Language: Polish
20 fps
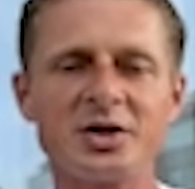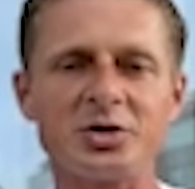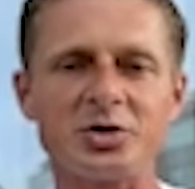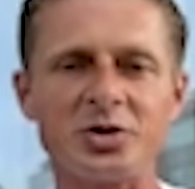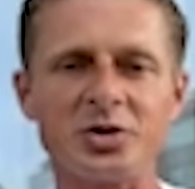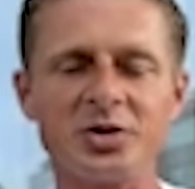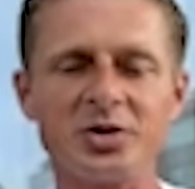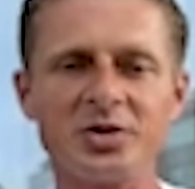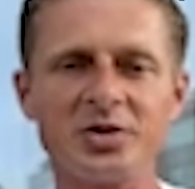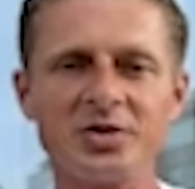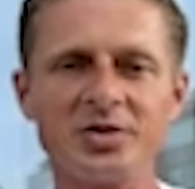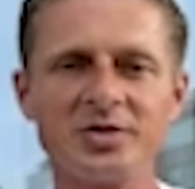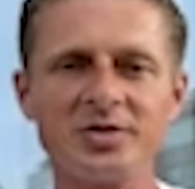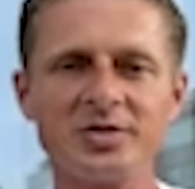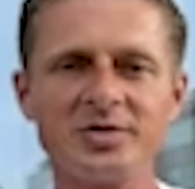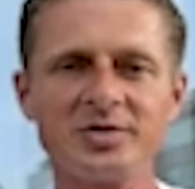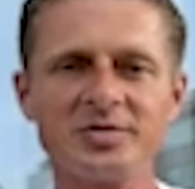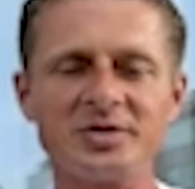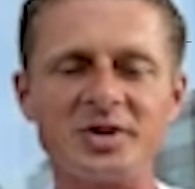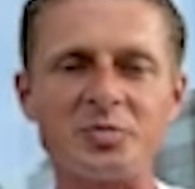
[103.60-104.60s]
to
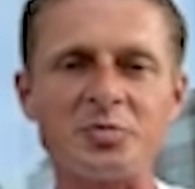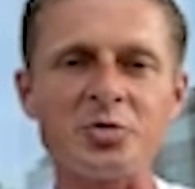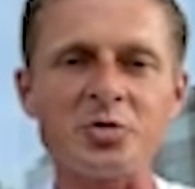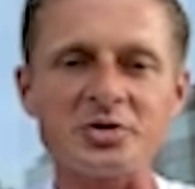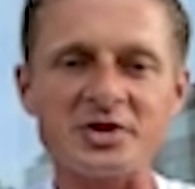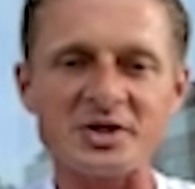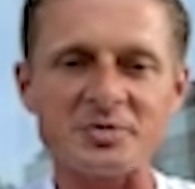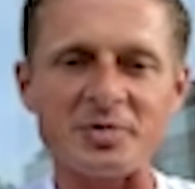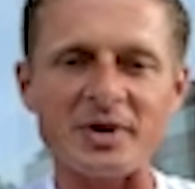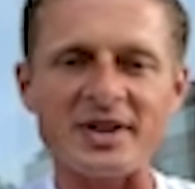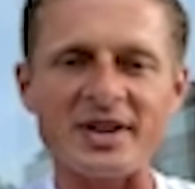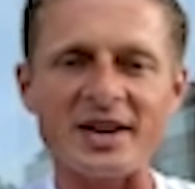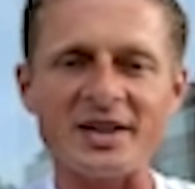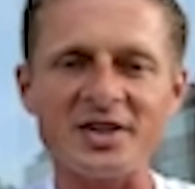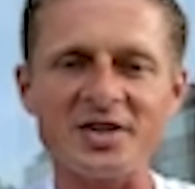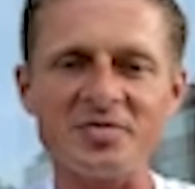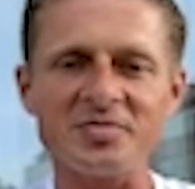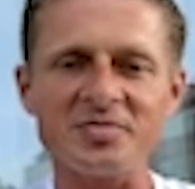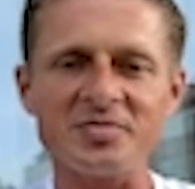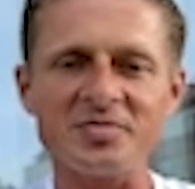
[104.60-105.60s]
te punkty
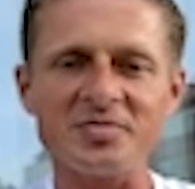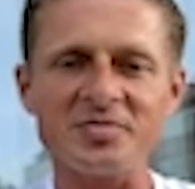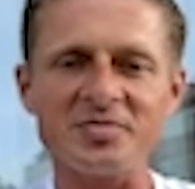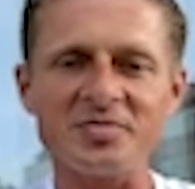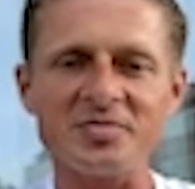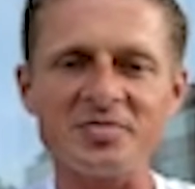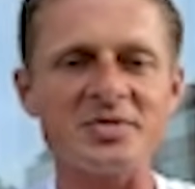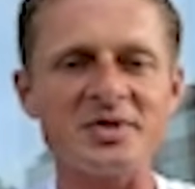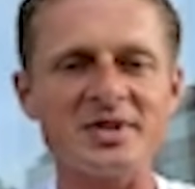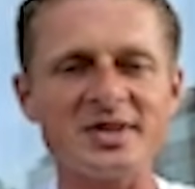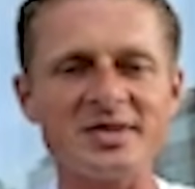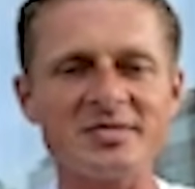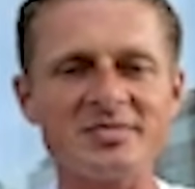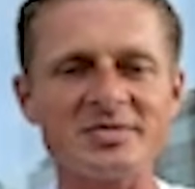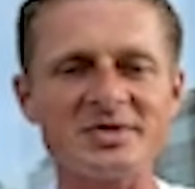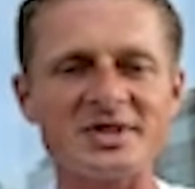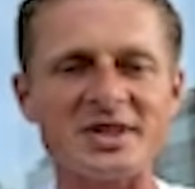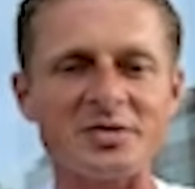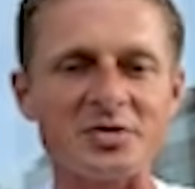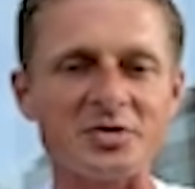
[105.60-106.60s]
spadają i czasami
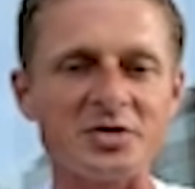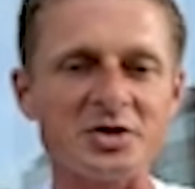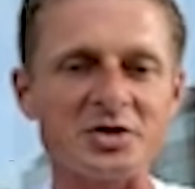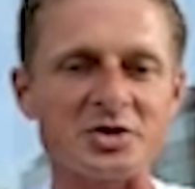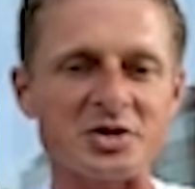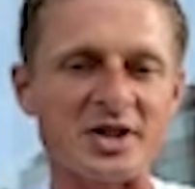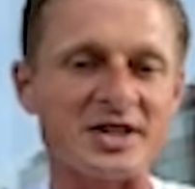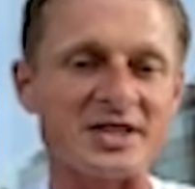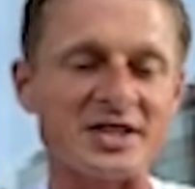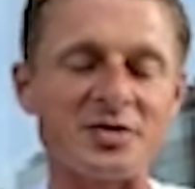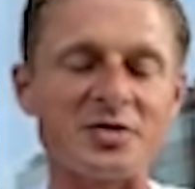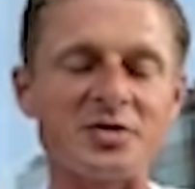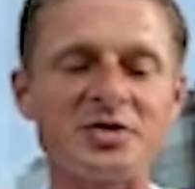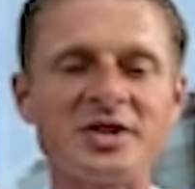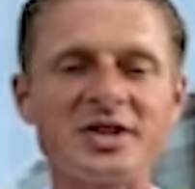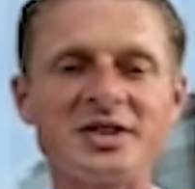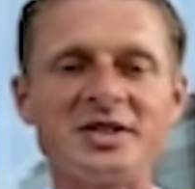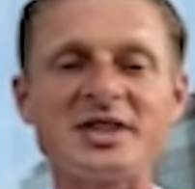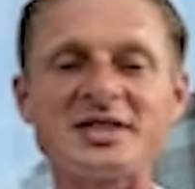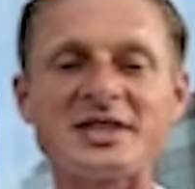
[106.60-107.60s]
zawodniczka,
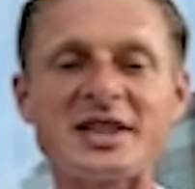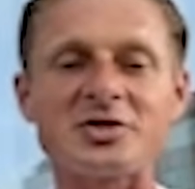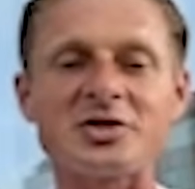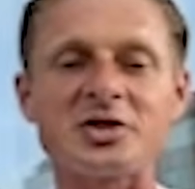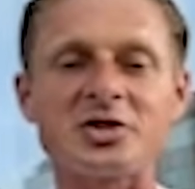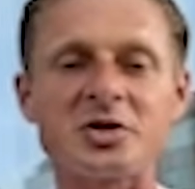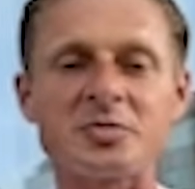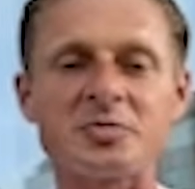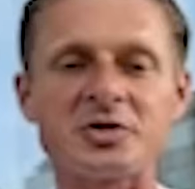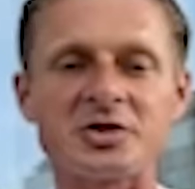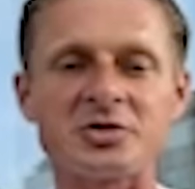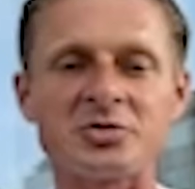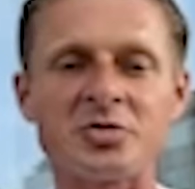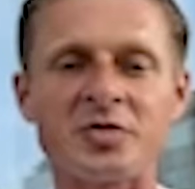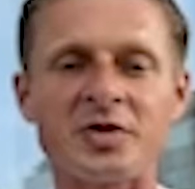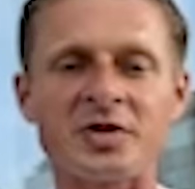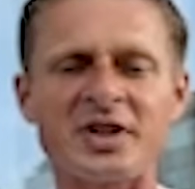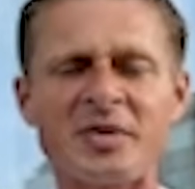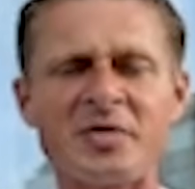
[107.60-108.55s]
zawodnik nieznacznie się przesuwa.